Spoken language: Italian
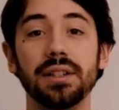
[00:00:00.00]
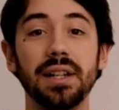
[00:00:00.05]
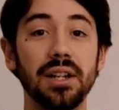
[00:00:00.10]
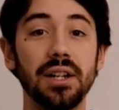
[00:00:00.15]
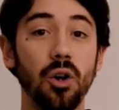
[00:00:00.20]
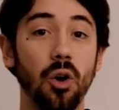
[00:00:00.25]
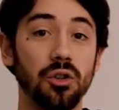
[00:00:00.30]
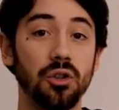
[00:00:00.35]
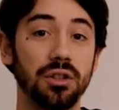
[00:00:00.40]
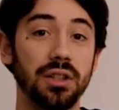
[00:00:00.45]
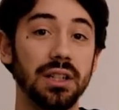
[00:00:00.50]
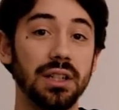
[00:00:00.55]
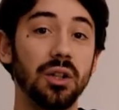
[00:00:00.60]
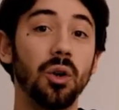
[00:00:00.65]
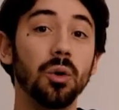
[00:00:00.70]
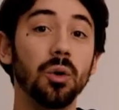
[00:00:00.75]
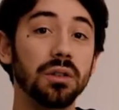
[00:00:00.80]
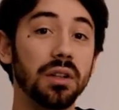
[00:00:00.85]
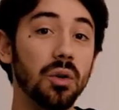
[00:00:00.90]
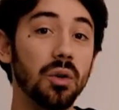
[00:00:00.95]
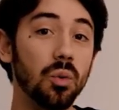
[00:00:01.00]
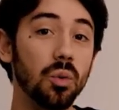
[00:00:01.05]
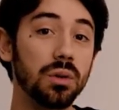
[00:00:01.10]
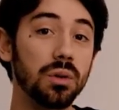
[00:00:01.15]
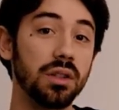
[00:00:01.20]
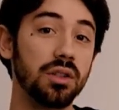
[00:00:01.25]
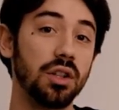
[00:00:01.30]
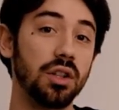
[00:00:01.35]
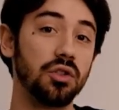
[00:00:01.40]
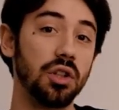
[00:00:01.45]
dei nostri contenuti.
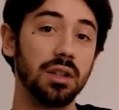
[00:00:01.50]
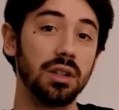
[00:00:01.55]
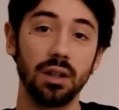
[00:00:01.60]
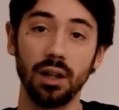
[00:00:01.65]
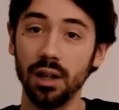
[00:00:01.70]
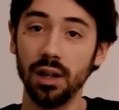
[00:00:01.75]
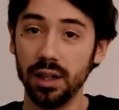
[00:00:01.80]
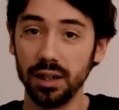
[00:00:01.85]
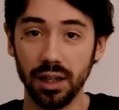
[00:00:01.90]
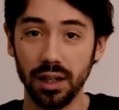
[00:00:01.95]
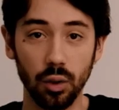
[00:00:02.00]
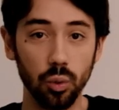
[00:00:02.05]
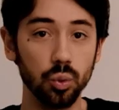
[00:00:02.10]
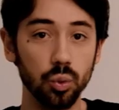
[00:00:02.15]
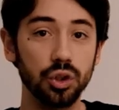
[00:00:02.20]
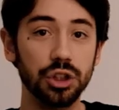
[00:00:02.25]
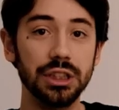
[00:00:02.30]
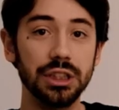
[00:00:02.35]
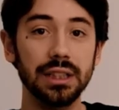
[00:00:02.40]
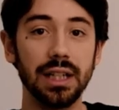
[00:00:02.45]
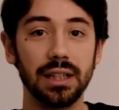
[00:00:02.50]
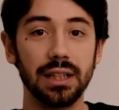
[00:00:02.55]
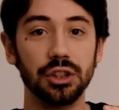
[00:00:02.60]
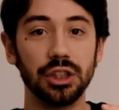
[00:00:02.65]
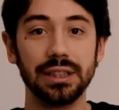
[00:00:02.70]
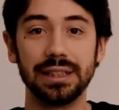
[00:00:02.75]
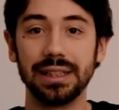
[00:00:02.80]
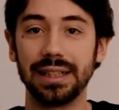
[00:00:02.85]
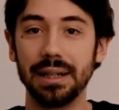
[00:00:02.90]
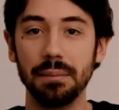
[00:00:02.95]
C'è gente che cucina,
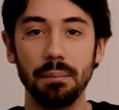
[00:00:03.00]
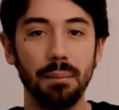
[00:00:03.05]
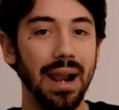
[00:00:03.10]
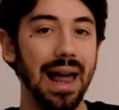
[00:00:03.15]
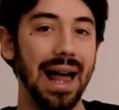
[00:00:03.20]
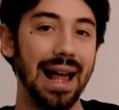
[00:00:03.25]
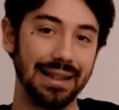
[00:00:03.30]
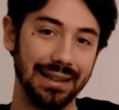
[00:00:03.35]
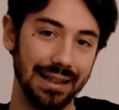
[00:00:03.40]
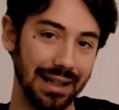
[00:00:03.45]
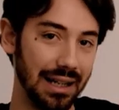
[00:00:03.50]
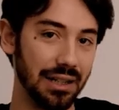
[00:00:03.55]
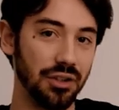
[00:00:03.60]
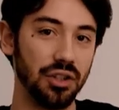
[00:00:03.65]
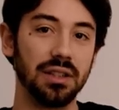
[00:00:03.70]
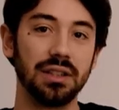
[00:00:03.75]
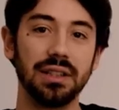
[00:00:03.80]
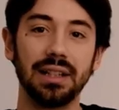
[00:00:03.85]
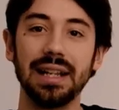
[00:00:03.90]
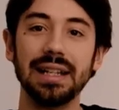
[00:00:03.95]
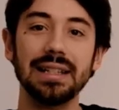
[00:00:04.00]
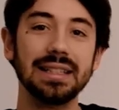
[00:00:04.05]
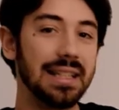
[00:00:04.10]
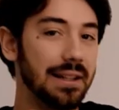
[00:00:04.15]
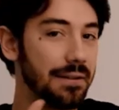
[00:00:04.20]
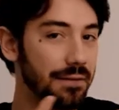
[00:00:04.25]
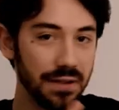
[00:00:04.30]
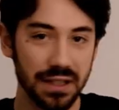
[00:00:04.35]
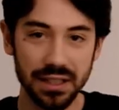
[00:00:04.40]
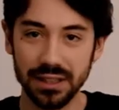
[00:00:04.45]
gente che blattera, gente che
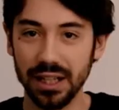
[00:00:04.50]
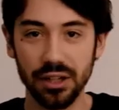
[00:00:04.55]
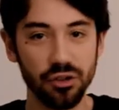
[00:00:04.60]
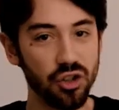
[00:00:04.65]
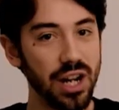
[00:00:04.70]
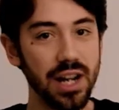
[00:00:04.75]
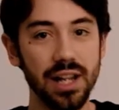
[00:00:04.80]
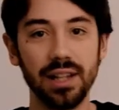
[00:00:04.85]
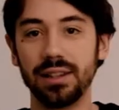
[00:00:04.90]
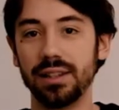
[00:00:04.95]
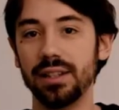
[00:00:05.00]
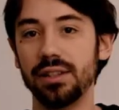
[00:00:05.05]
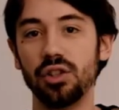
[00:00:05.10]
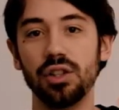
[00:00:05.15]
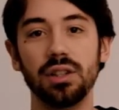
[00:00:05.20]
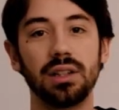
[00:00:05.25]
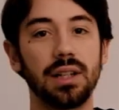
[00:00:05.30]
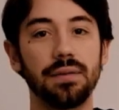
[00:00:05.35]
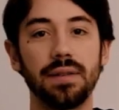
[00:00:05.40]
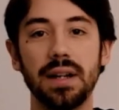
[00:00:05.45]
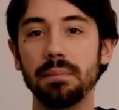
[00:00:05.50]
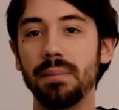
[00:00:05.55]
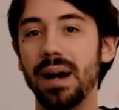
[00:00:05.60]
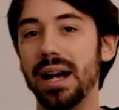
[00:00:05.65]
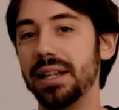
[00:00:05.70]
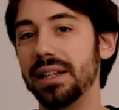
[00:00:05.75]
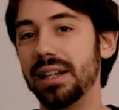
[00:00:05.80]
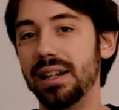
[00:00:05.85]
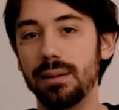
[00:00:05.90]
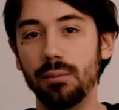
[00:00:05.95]
intervista gente, gente che fa i
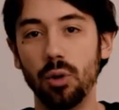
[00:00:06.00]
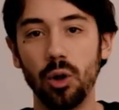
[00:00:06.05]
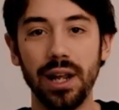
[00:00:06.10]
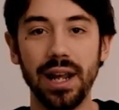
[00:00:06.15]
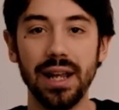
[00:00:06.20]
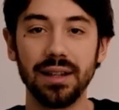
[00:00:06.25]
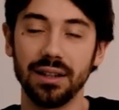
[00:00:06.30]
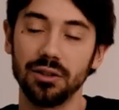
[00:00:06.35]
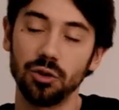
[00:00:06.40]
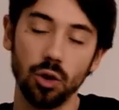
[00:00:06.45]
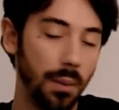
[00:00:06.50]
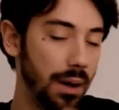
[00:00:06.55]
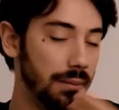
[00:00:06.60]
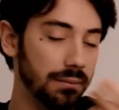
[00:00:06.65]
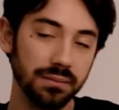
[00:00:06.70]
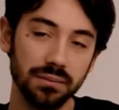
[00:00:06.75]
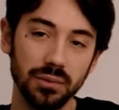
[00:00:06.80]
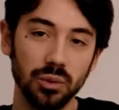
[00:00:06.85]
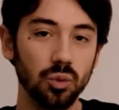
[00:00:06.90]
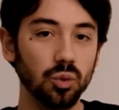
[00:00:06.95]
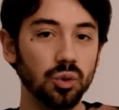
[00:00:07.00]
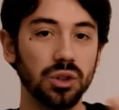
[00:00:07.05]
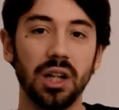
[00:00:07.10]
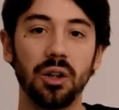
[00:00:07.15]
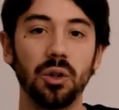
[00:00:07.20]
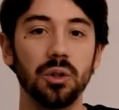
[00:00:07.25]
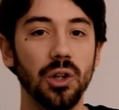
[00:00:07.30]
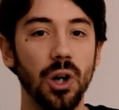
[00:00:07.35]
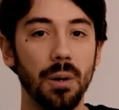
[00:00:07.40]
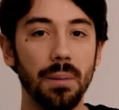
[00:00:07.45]
bagni nelle monete, insomma un
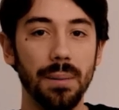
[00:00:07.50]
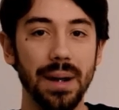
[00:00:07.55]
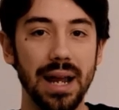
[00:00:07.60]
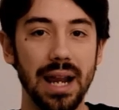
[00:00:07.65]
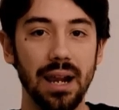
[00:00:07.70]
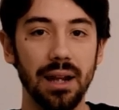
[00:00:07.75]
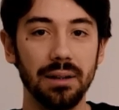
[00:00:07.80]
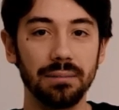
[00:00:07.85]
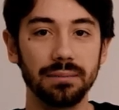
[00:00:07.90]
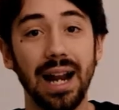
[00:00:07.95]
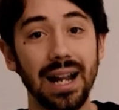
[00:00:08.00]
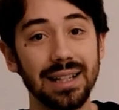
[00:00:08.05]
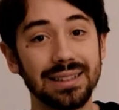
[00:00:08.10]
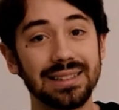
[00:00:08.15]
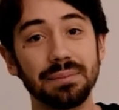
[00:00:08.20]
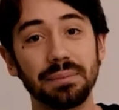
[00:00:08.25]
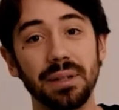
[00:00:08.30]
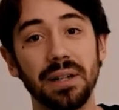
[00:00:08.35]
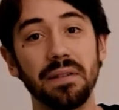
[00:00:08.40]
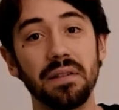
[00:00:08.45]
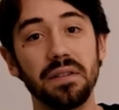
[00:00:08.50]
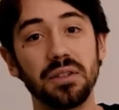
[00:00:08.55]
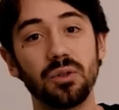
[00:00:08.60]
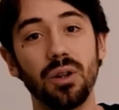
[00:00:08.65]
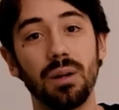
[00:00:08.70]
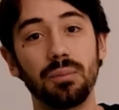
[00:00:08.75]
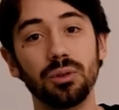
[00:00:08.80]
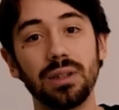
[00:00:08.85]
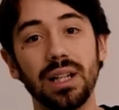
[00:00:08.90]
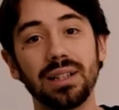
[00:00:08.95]
sacco di roba bella. Grazie per aver visto
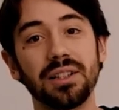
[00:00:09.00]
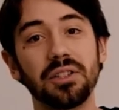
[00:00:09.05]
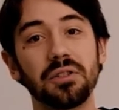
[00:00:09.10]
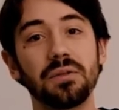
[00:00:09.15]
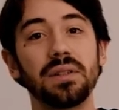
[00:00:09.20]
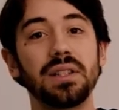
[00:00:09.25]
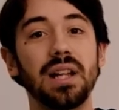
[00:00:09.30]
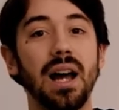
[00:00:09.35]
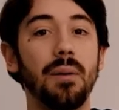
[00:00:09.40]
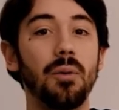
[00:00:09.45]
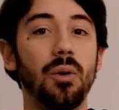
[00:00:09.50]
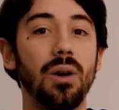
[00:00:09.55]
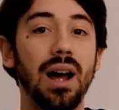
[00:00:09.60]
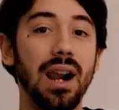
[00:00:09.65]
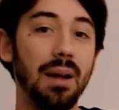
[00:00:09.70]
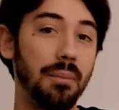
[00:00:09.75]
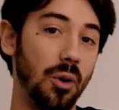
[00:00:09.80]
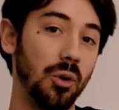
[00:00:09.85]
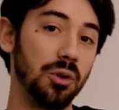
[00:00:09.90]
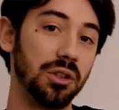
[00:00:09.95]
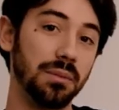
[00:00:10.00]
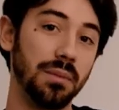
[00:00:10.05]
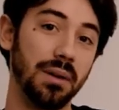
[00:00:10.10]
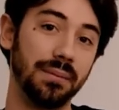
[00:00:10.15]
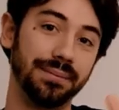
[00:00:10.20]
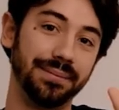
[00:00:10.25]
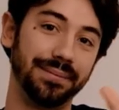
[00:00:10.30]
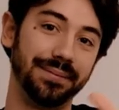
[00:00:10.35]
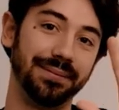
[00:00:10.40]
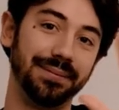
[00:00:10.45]
la puntata e ci vediamo alla
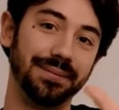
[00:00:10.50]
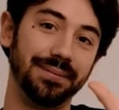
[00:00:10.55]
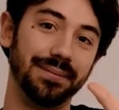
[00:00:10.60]
prossima.